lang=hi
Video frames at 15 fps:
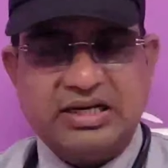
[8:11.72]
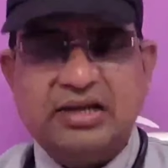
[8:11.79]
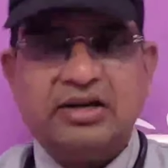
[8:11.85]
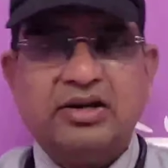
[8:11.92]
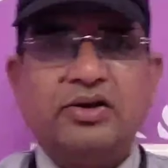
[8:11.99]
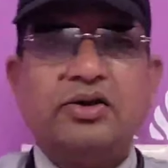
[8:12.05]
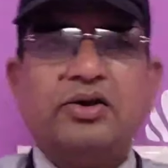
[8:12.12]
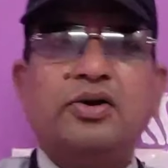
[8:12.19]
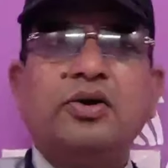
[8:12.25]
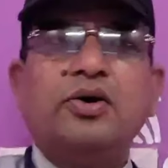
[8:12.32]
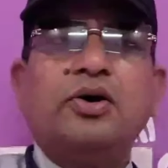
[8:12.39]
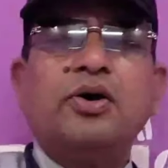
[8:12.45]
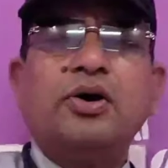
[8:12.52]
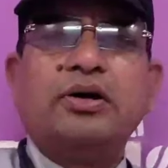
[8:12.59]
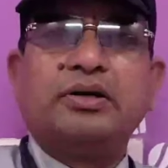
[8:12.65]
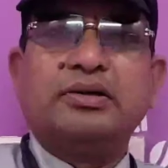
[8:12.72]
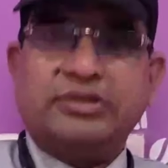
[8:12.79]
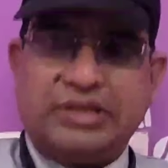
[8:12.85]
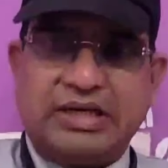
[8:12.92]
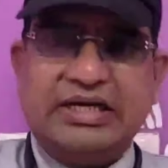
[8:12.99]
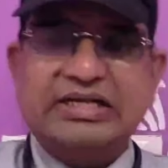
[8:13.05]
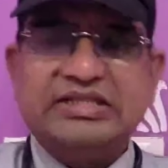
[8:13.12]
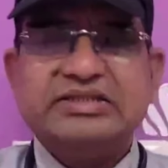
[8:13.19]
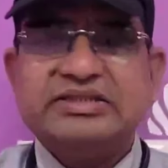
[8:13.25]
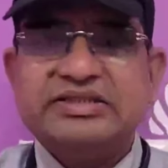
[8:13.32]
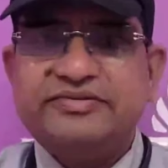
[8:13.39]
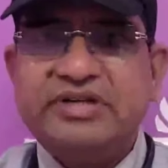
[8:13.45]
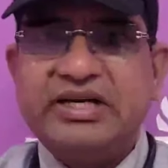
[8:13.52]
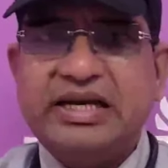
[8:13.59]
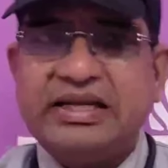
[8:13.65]
नक्शा कंडीशन
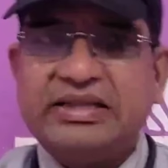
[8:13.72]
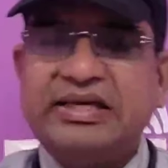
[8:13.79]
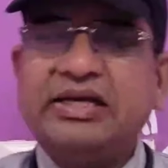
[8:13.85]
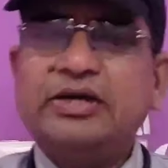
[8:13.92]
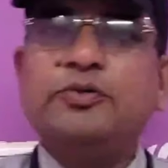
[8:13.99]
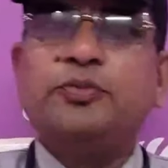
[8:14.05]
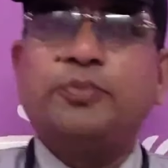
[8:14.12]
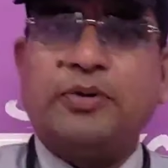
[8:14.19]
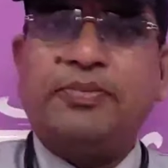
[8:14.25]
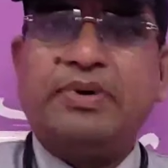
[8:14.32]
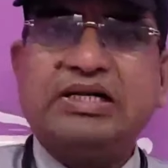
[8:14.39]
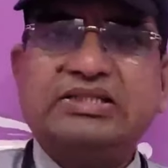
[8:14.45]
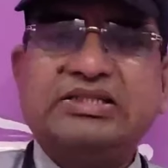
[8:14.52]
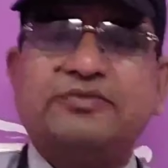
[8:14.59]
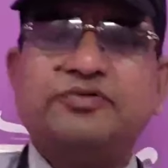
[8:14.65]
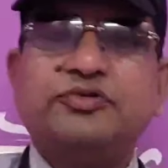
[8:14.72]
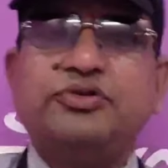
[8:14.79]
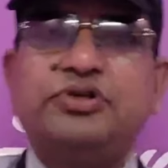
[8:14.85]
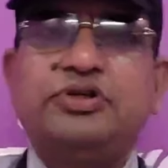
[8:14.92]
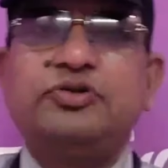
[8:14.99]
सिर्फ ये रहती है कि प्रॉपर्टी साफ